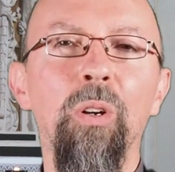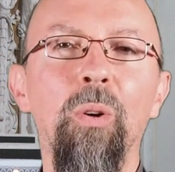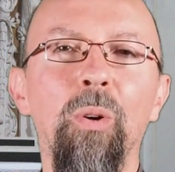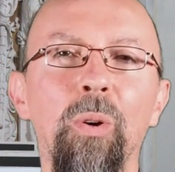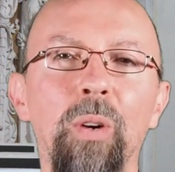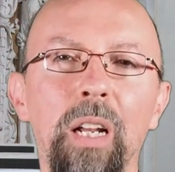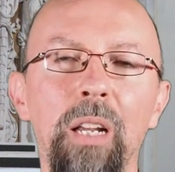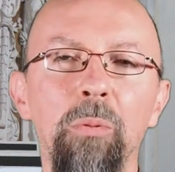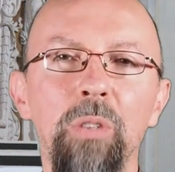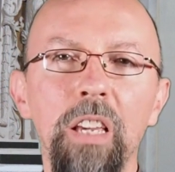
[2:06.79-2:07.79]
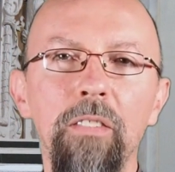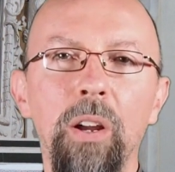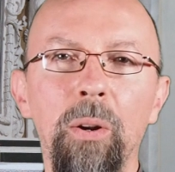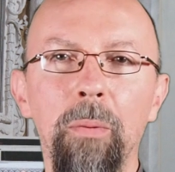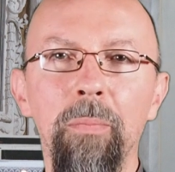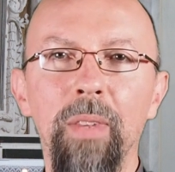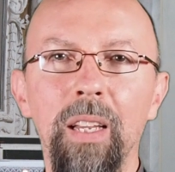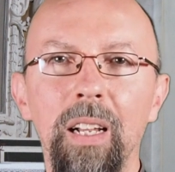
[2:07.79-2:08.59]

coloro che le udivano